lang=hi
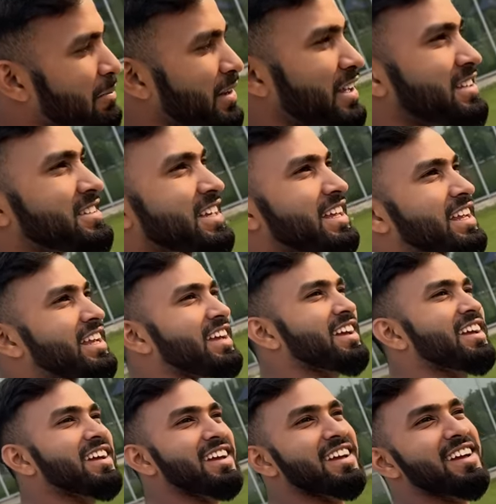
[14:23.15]
अपनी भाई
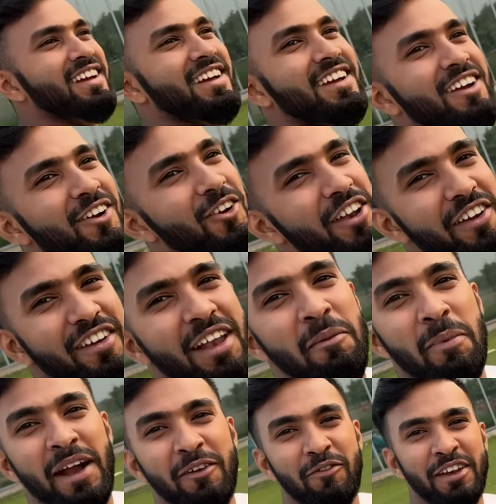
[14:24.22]
सियान को क्या करना है
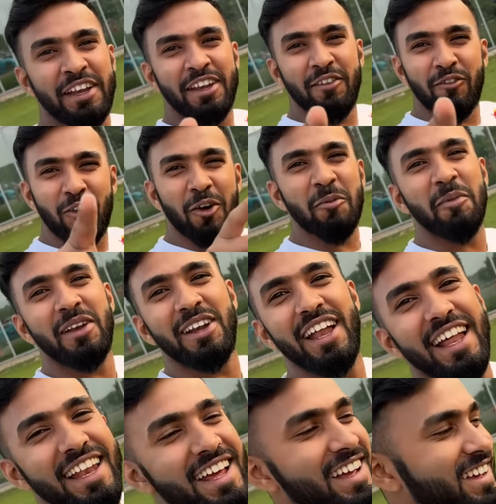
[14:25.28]
आपने ब्लॉग में नहीं
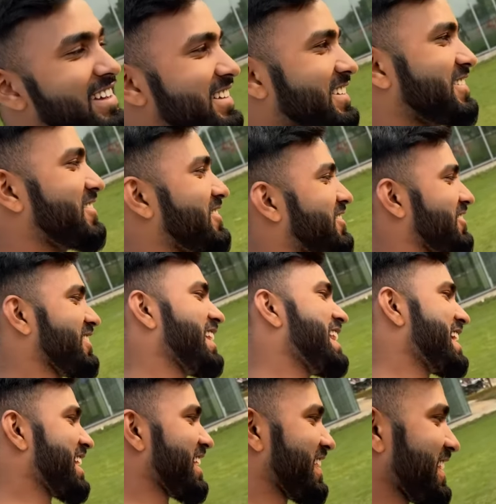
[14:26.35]
डाला भाई ये बताओ आप
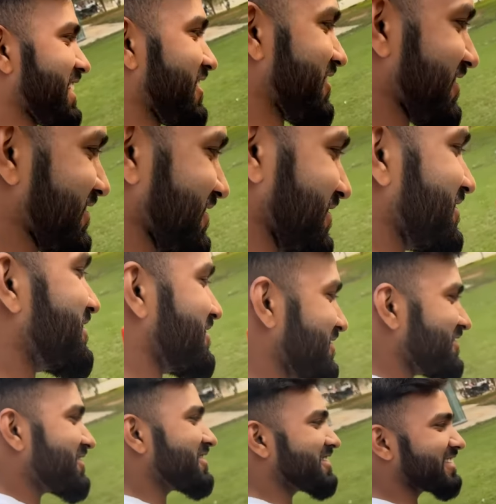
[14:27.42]
मेरे को ये बताओ
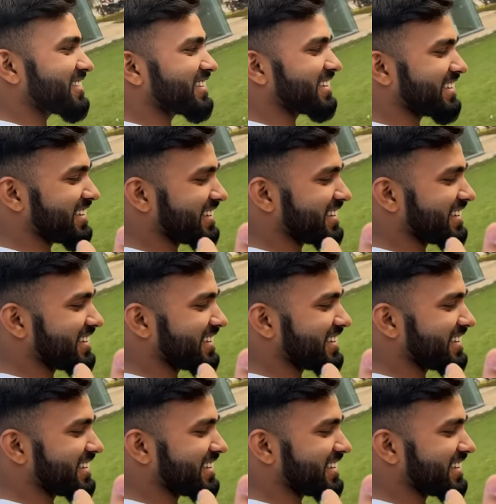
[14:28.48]
कि